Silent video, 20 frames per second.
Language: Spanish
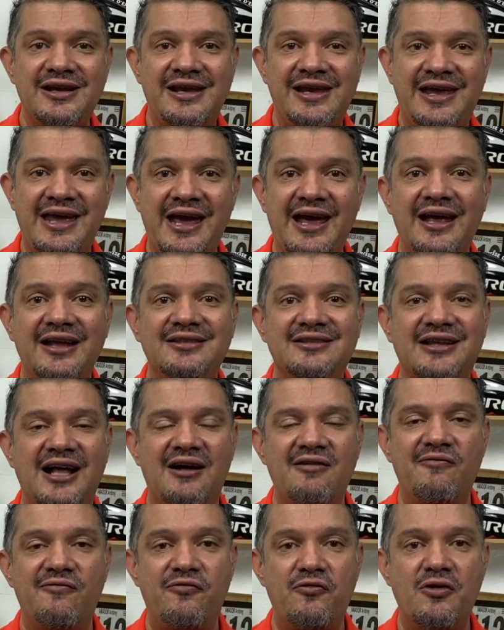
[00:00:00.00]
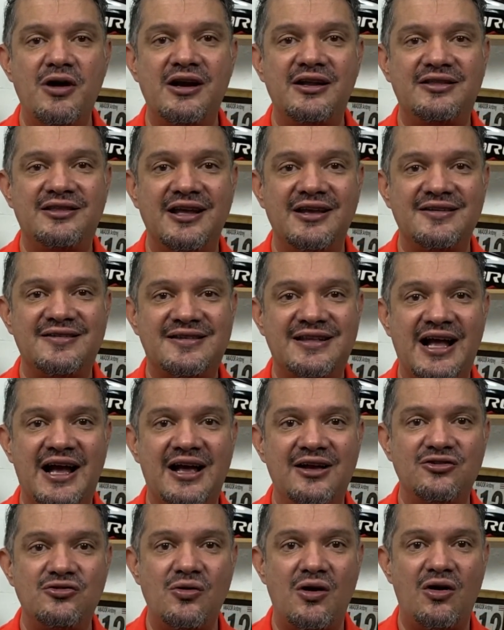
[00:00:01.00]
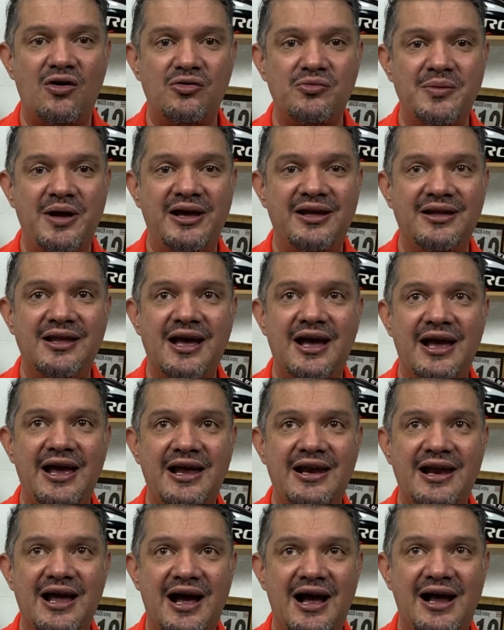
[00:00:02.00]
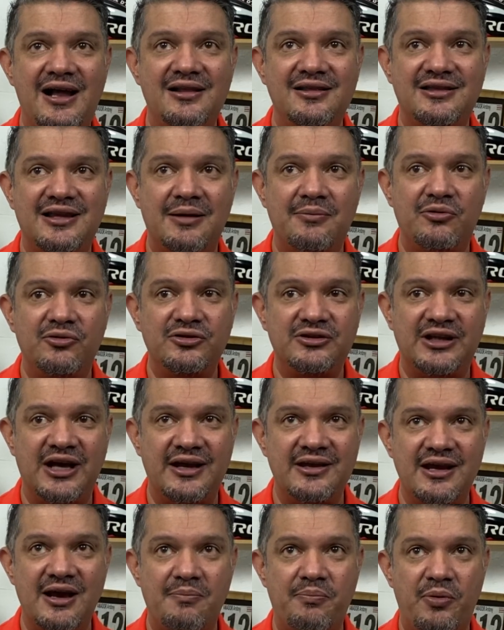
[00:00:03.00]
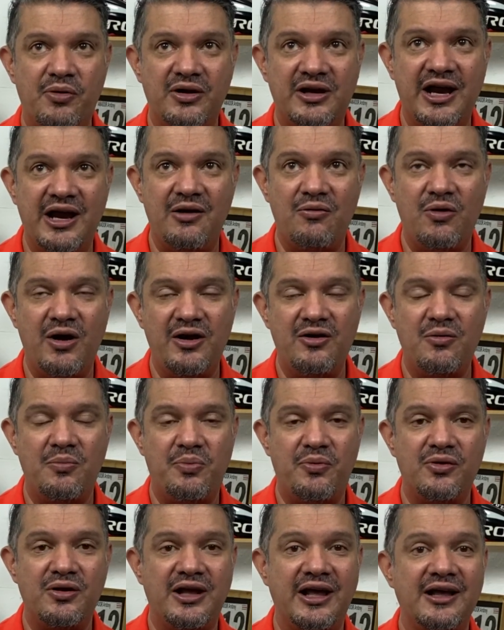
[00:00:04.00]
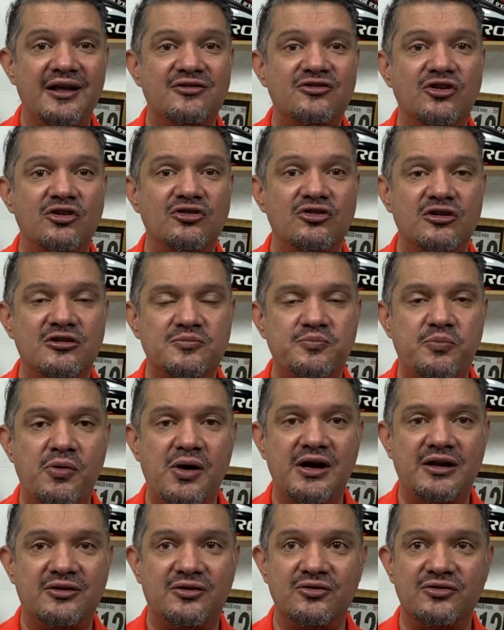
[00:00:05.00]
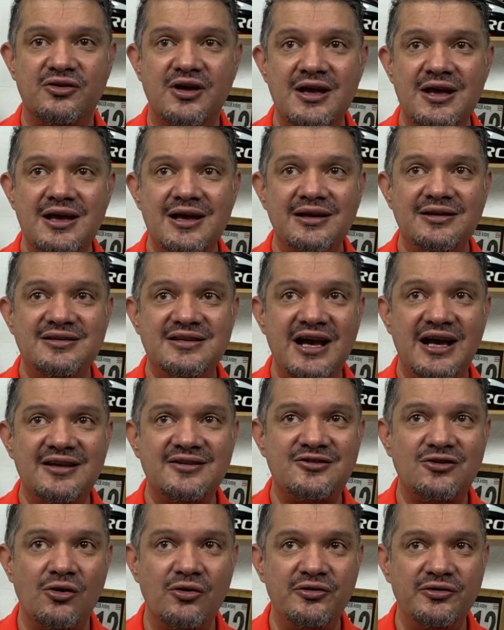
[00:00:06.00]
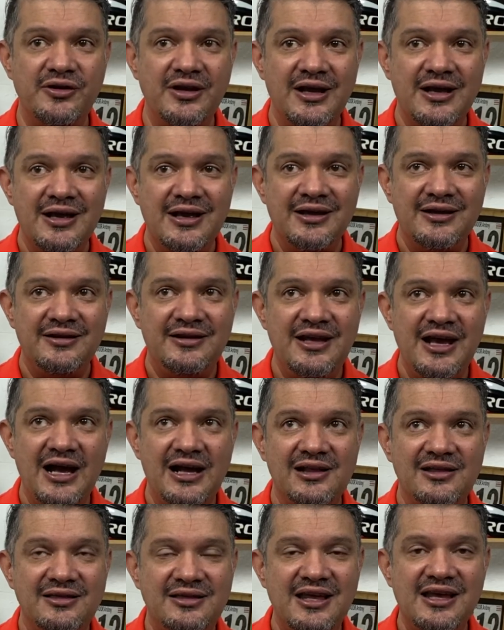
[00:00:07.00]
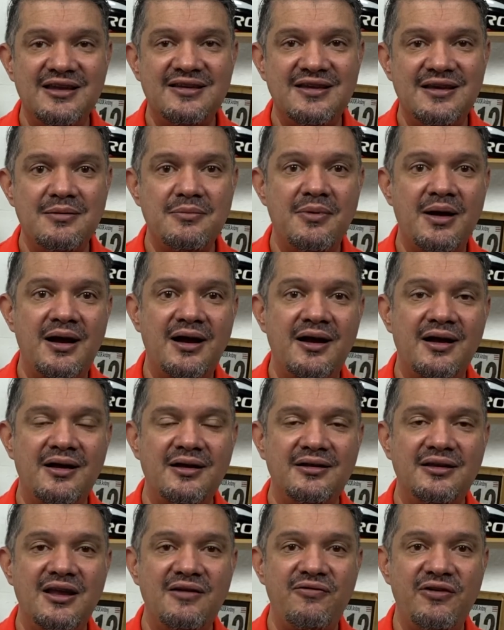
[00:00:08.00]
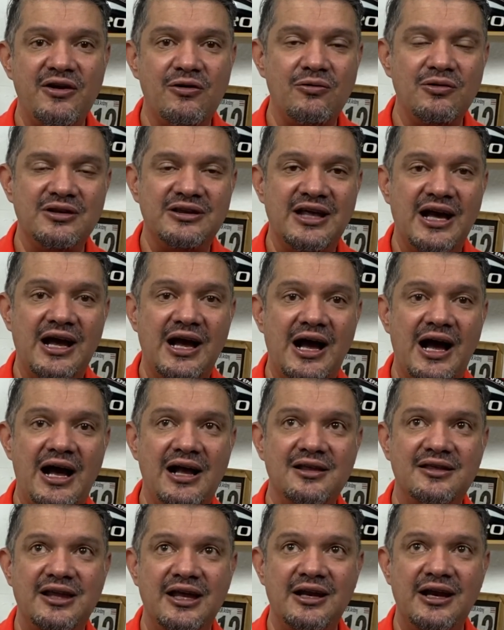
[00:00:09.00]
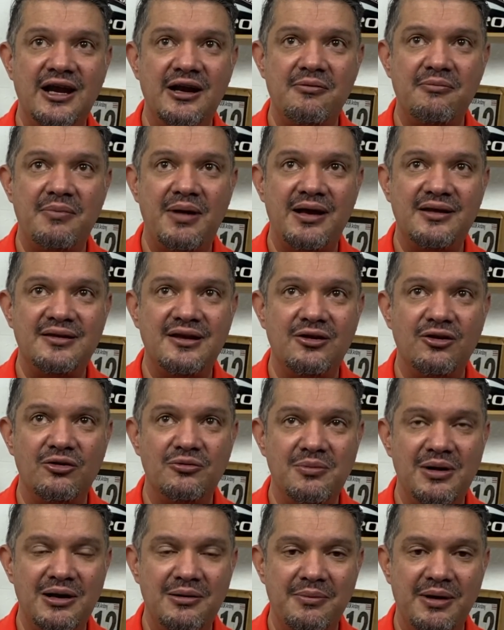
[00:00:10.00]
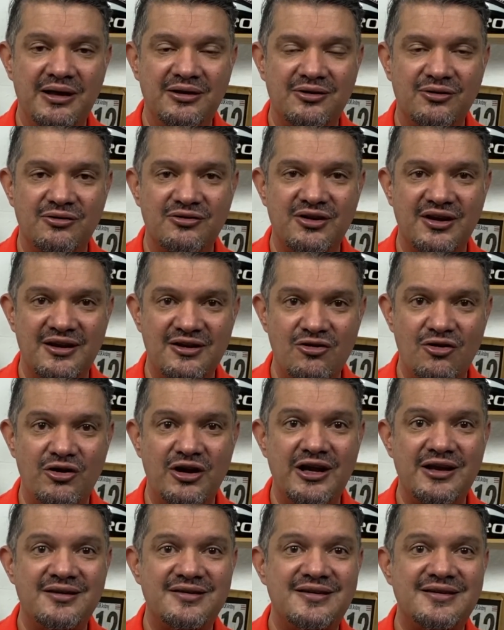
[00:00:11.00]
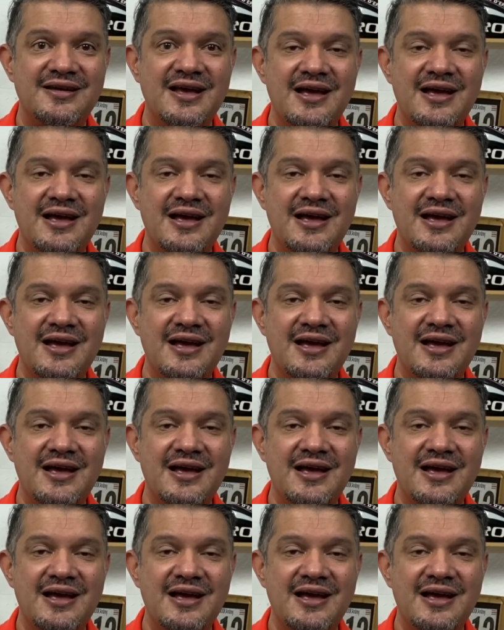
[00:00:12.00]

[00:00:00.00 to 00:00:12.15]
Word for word: qué tan fuerte está Joao Almeida en la alta montaña. ¿Por qué? Bueno, porque estos dos puertos ya son de altísima dificultad al tener más de 2.000 metros. Señores,